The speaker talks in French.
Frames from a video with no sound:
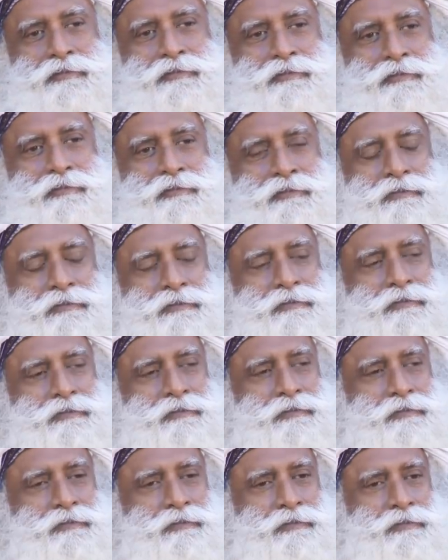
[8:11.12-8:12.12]

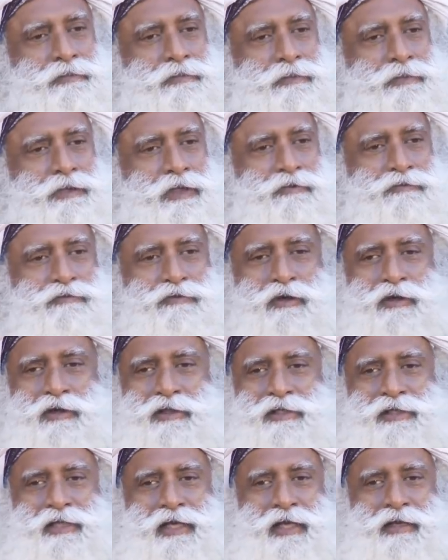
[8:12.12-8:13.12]
?» La
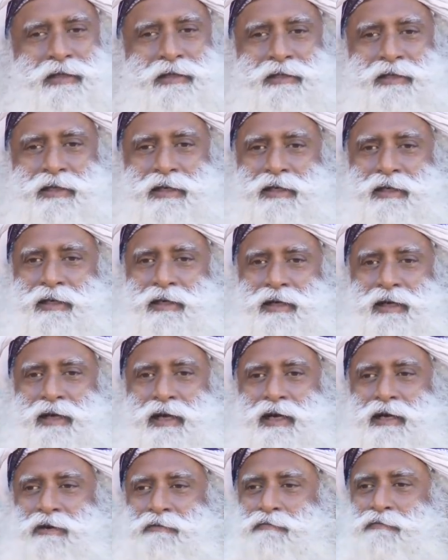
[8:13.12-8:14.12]
grenouille lui dit, «
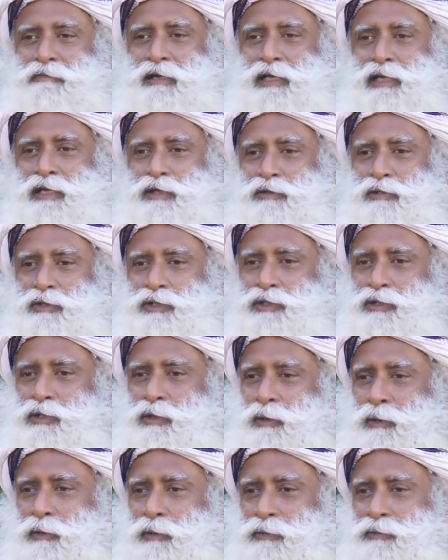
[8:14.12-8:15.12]
Je suis